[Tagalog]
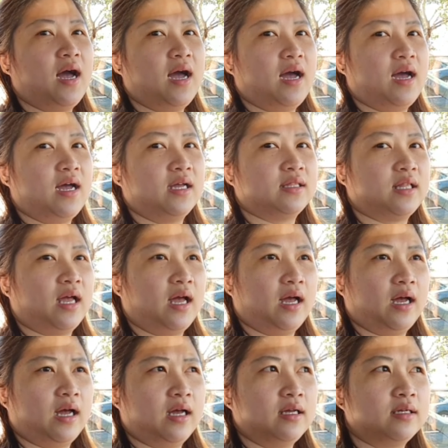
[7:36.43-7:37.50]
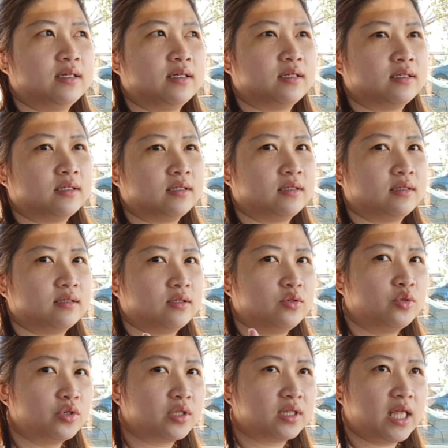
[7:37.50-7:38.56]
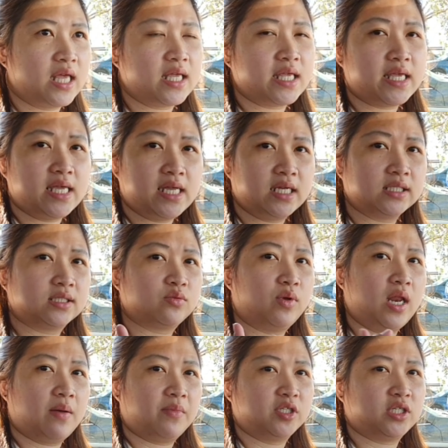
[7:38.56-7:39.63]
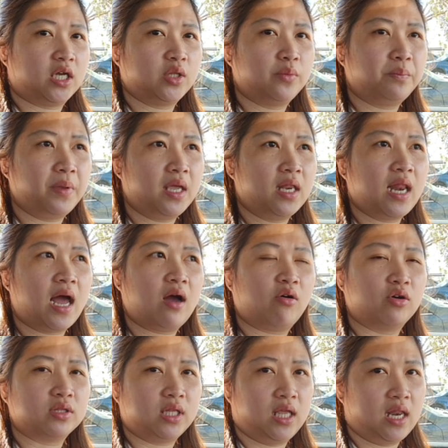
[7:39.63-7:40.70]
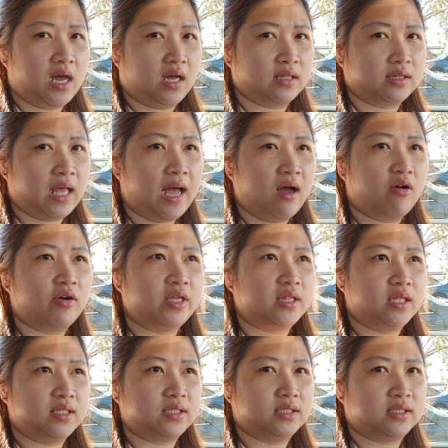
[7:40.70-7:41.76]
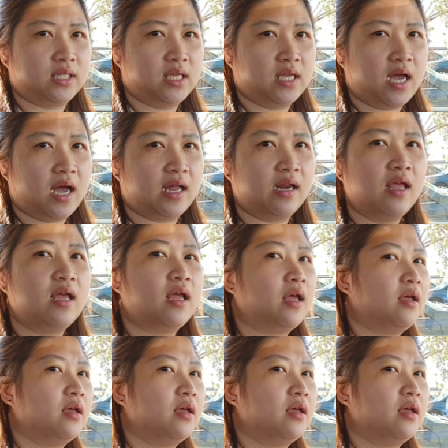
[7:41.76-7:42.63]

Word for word: At uh, good thing is, wala masyadong pila, konti lang ang tao, hindi siksikan.